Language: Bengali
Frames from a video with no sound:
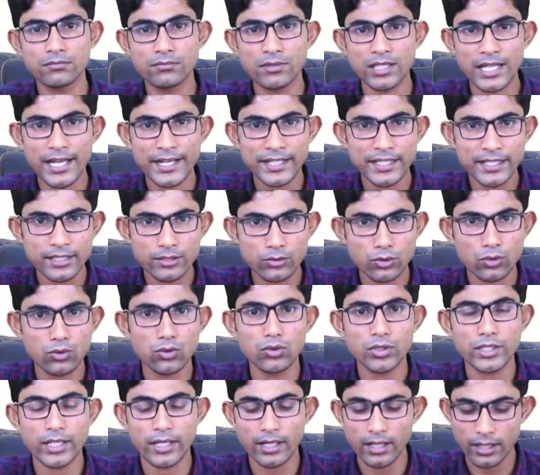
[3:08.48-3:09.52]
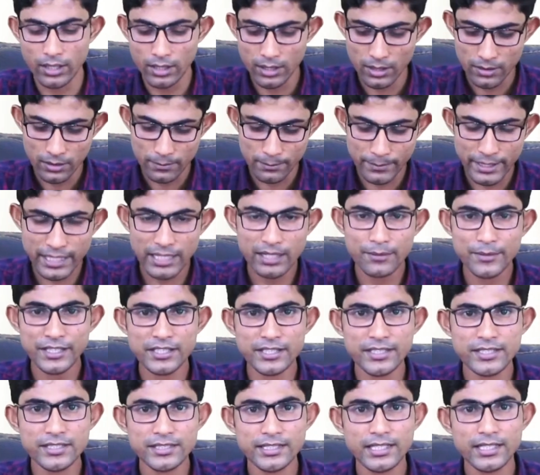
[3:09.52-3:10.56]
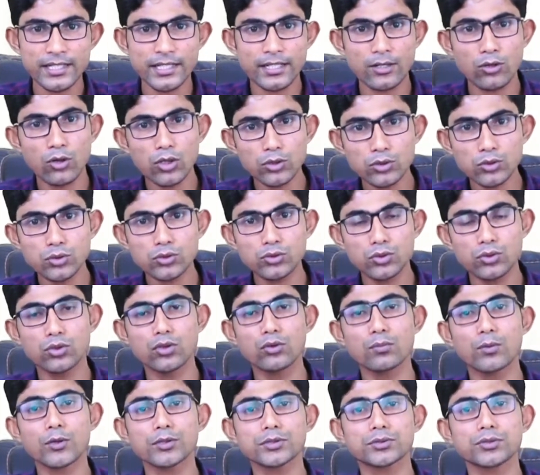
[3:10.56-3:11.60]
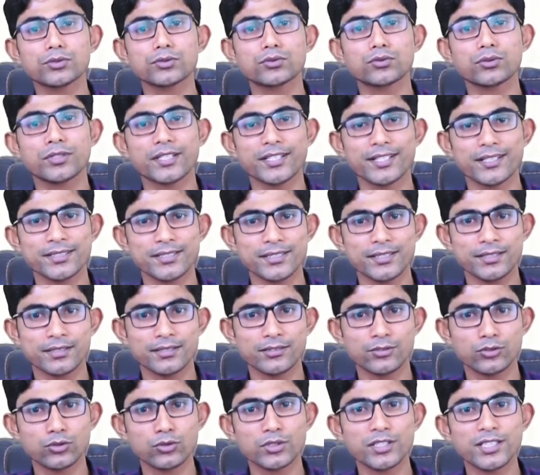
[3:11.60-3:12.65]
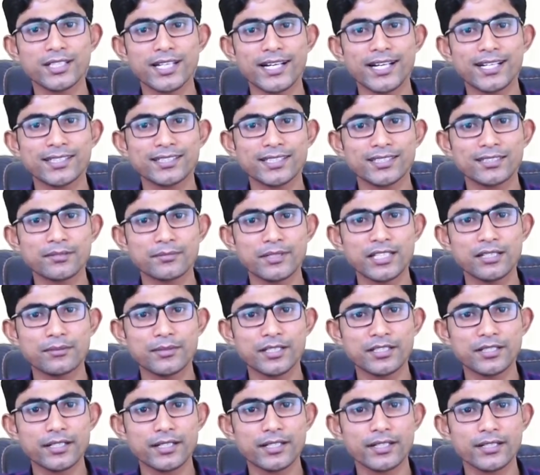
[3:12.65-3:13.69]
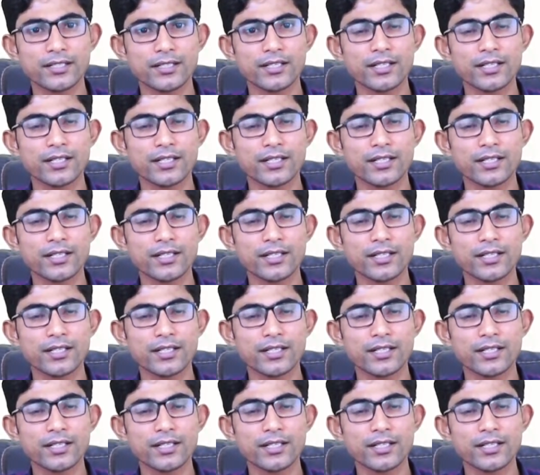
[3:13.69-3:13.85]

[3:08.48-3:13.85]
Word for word: লাইনের দৈর্ঘ্যটা মিলিমিটার স্কেলের কত দৈর্ঘ্য পর্যন্ত গিয়েছে যদি দেখা যায় যে মিলিমিটারের